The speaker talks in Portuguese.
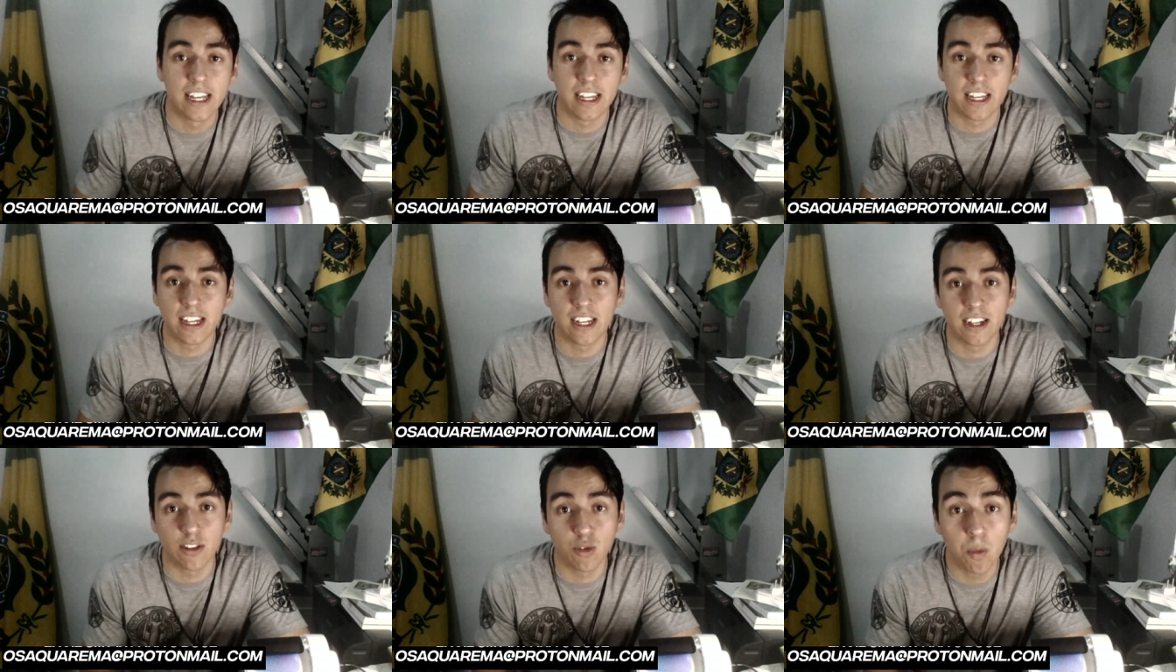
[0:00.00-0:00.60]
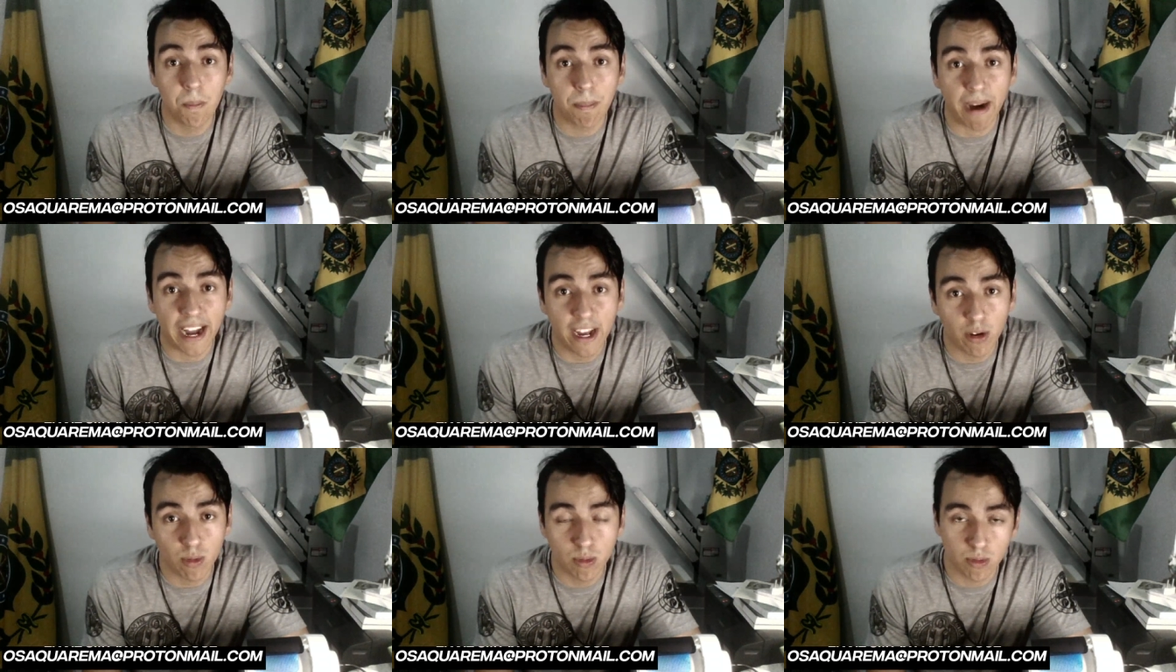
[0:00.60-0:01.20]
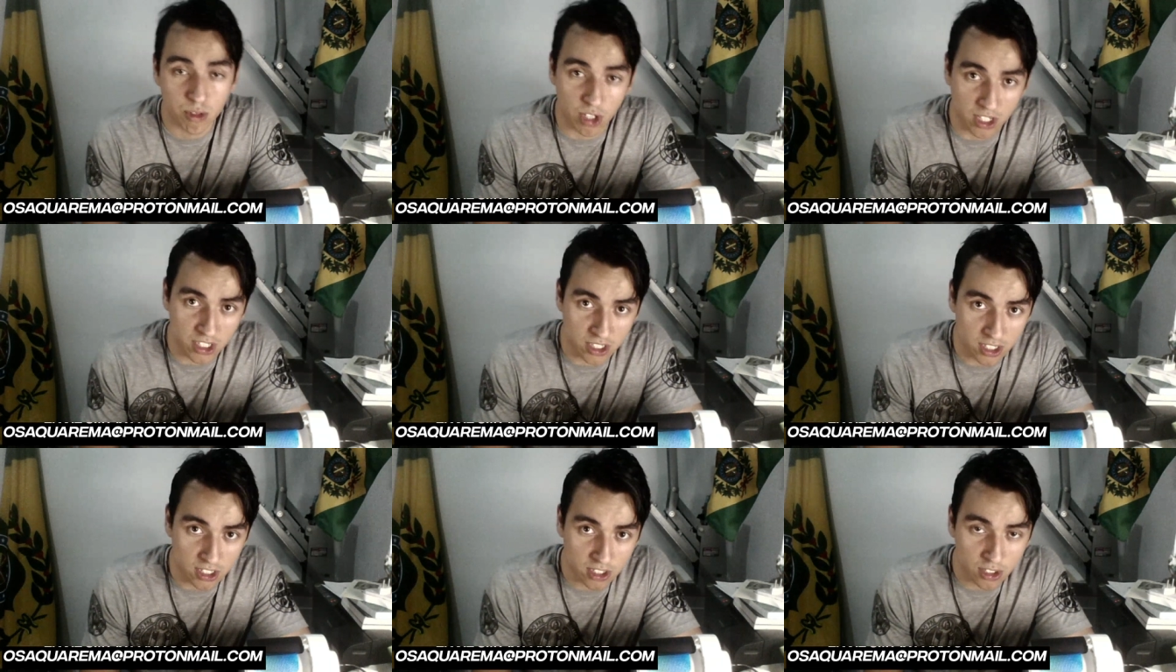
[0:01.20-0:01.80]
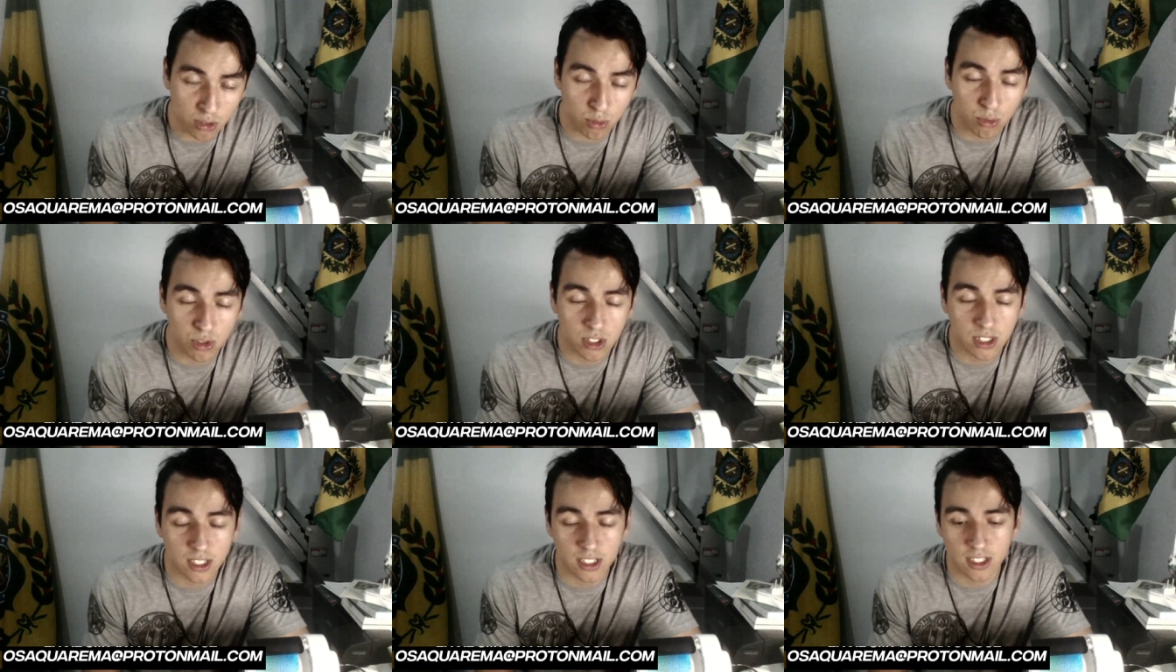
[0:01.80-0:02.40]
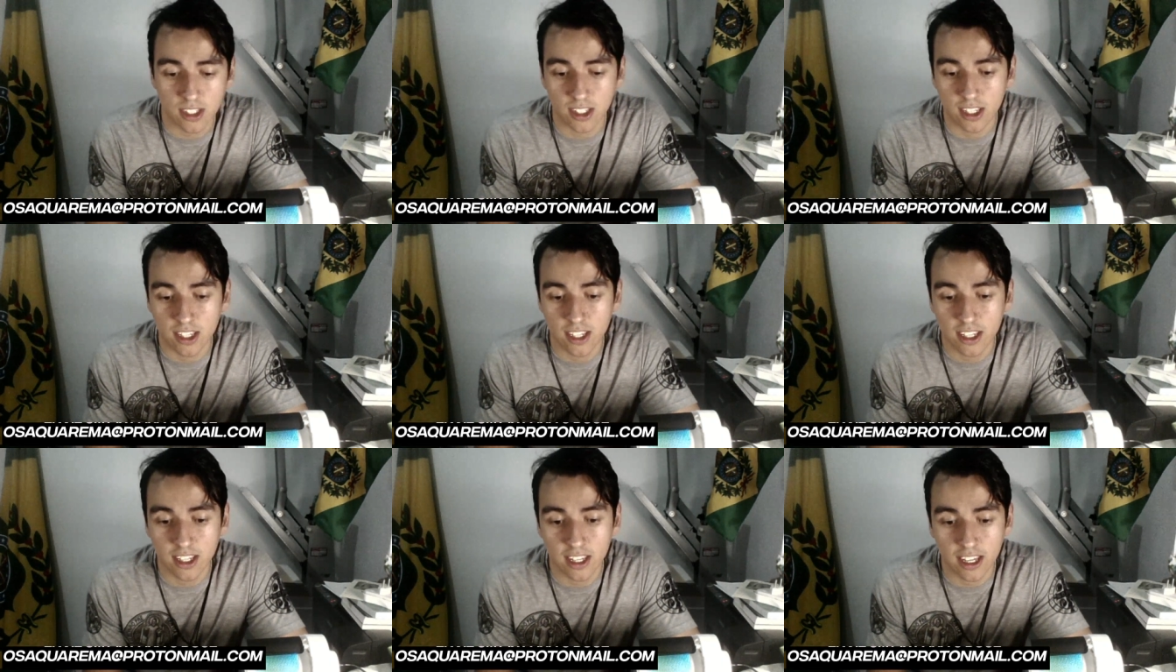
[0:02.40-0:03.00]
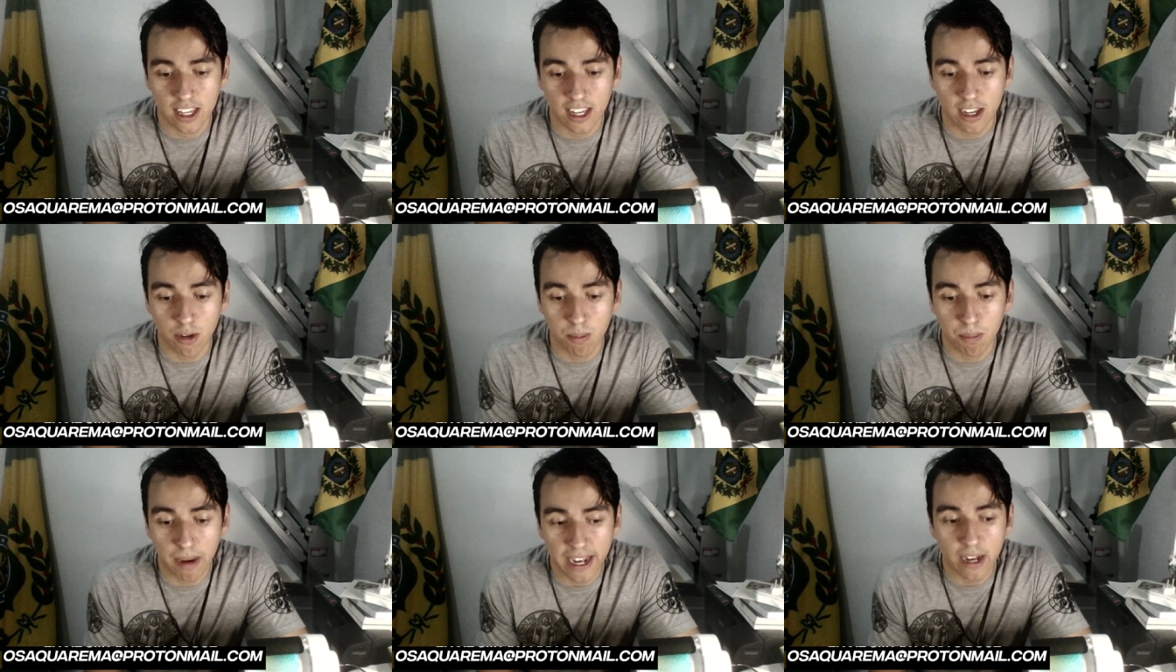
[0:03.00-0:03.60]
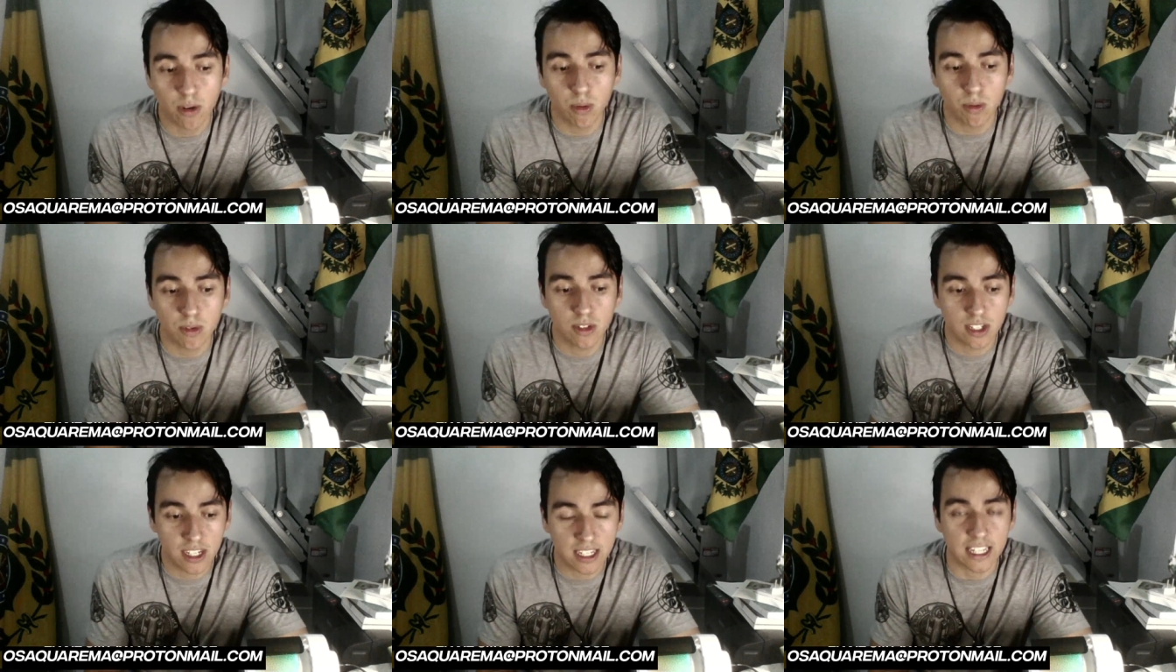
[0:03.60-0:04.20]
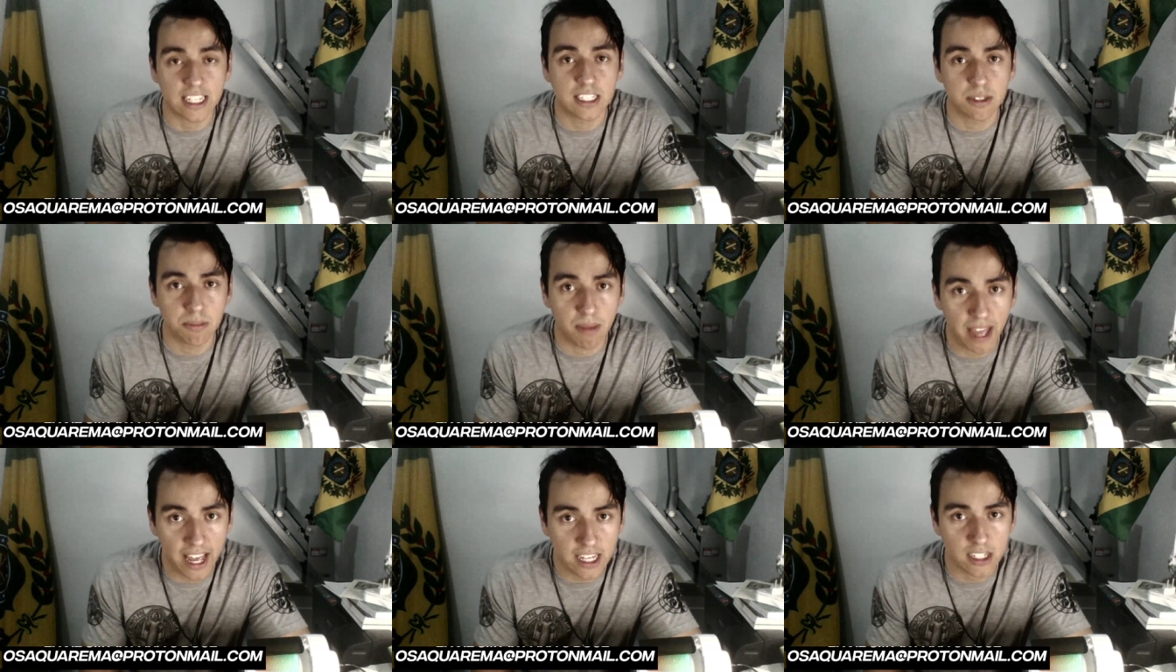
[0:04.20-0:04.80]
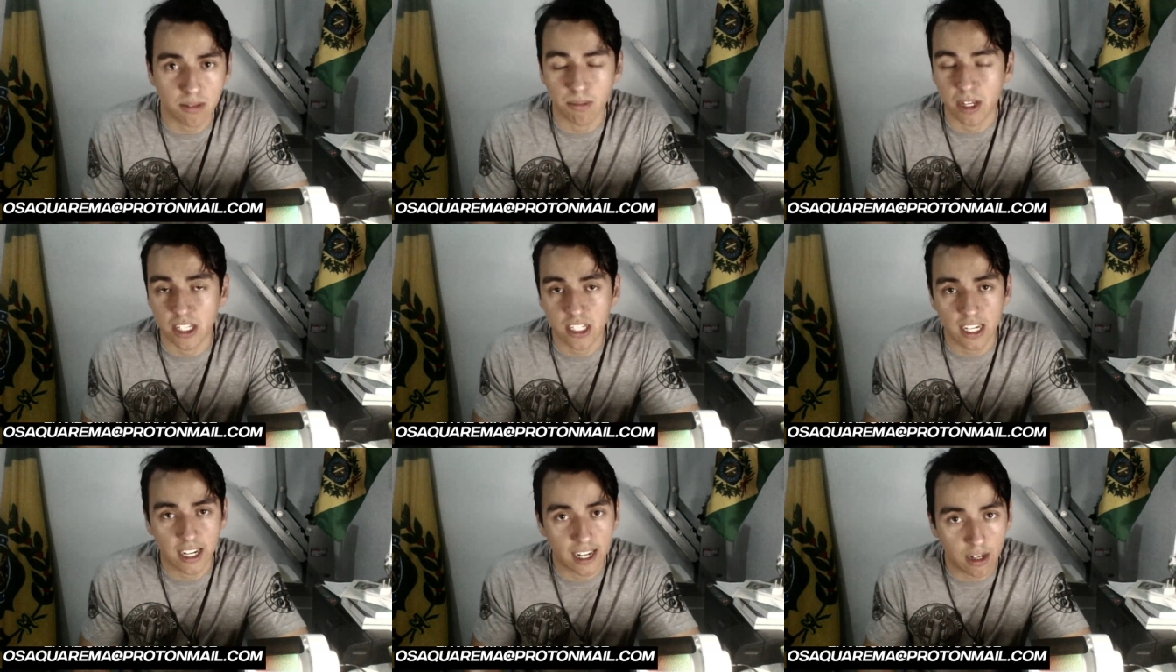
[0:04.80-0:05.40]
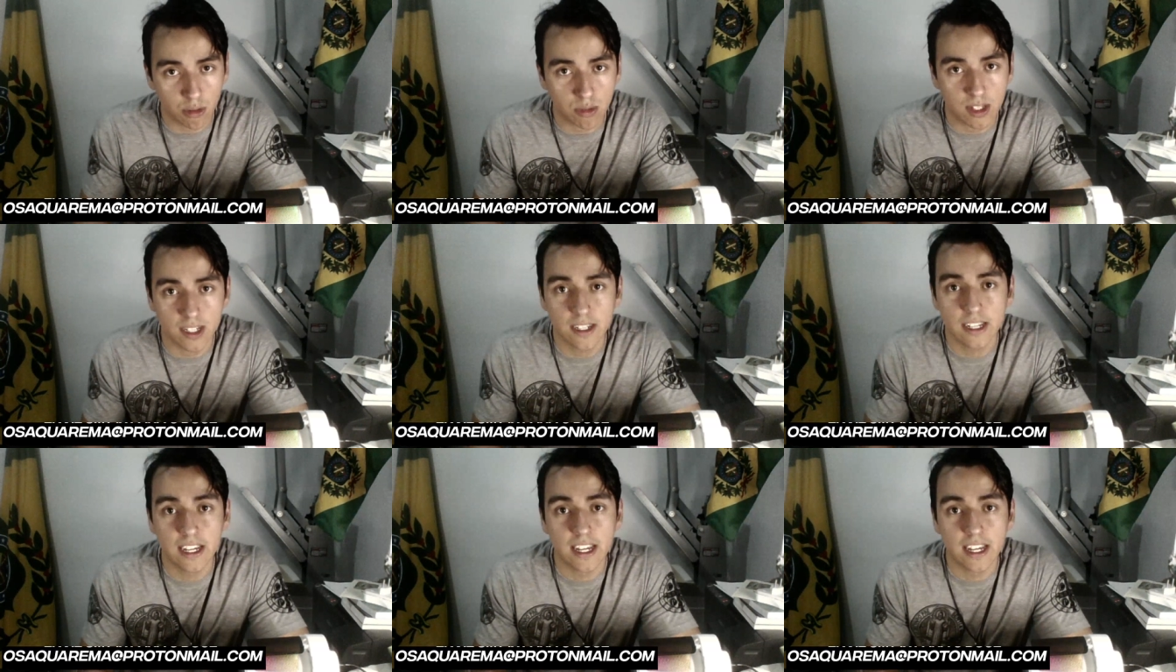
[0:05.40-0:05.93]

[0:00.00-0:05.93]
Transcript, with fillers: uh, num bairro, Jardim das Indústrias, que é um bairro de classe média, média alta.